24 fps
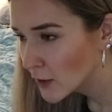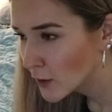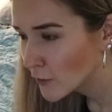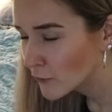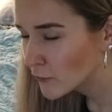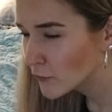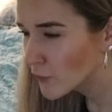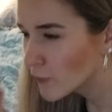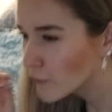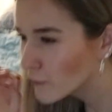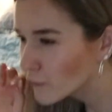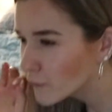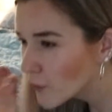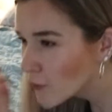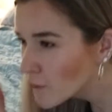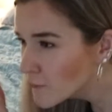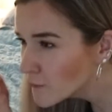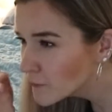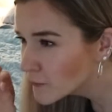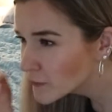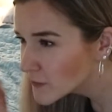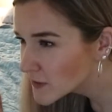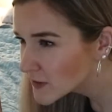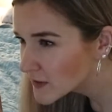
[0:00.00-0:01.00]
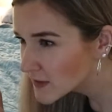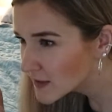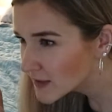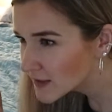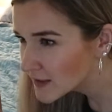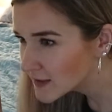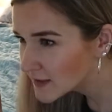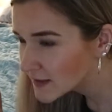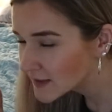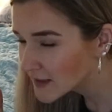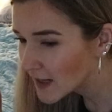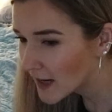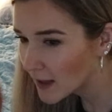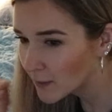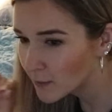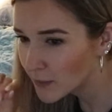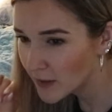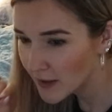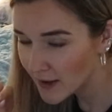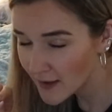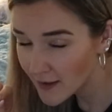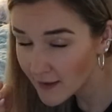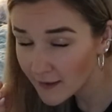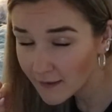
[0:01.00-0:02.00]
für 50
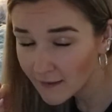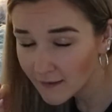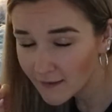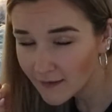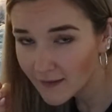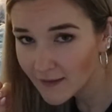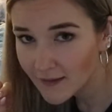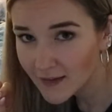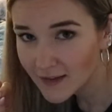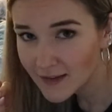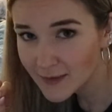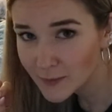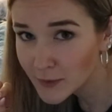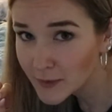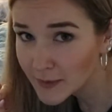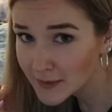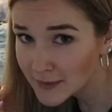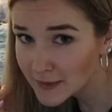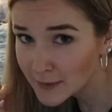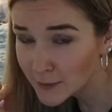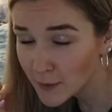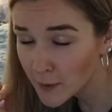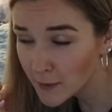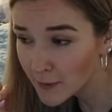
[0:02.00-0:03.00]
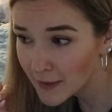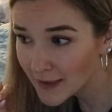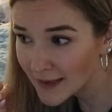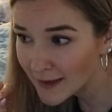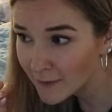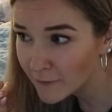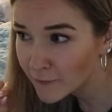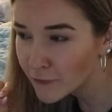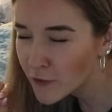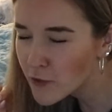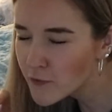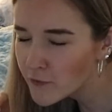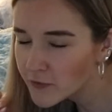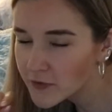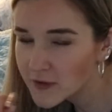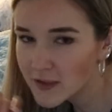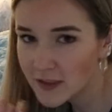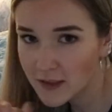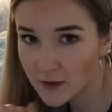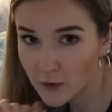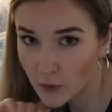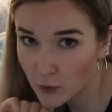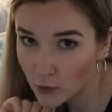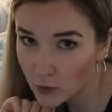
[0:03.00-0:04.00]
KB, das muss man sich mal überlegen,
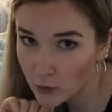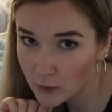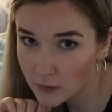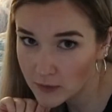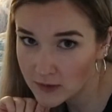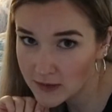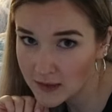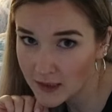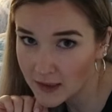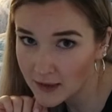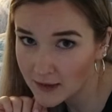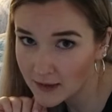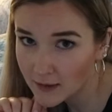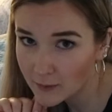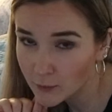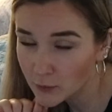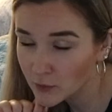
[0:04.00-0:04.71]
15 Euro bezahlt habe.